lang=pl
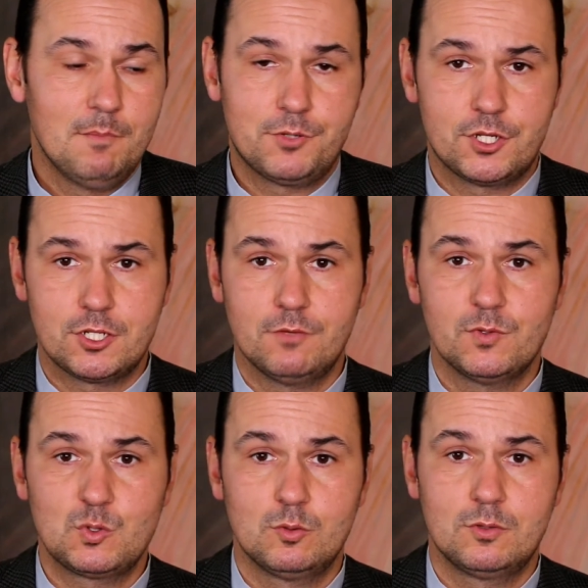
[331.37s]

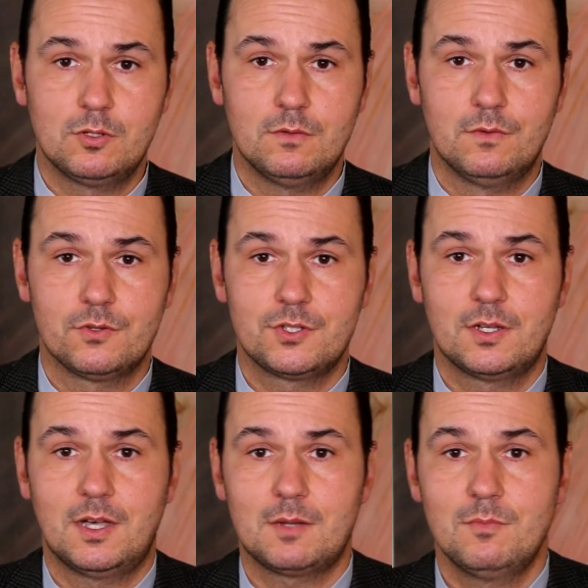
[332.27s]
przyczynowo-skutkowość,
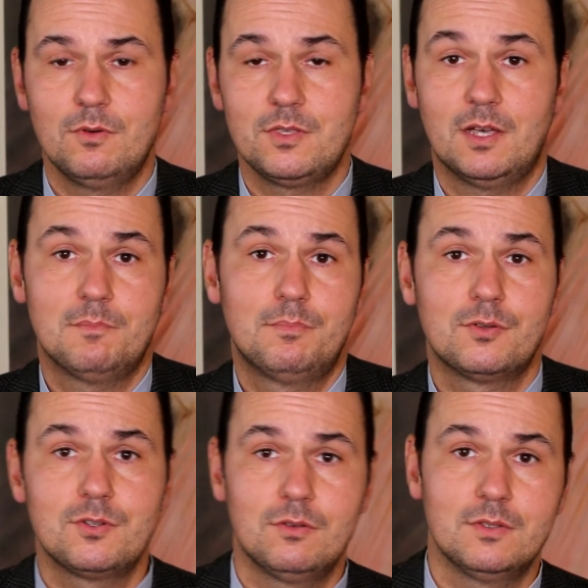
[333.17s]
harmonia,
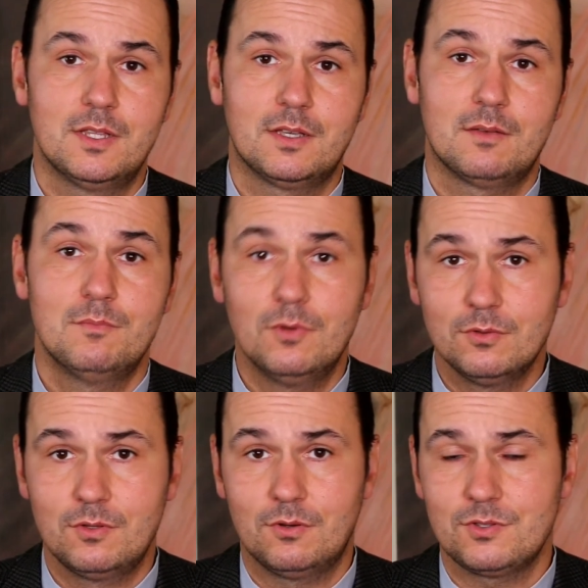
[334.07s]
porządek,
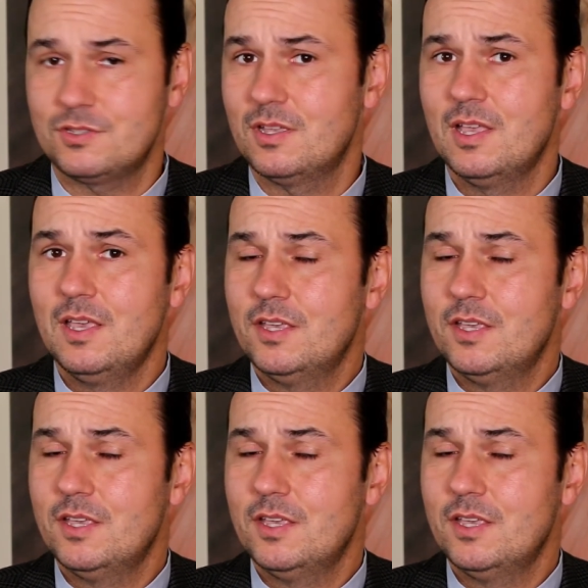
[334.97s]
mądrość.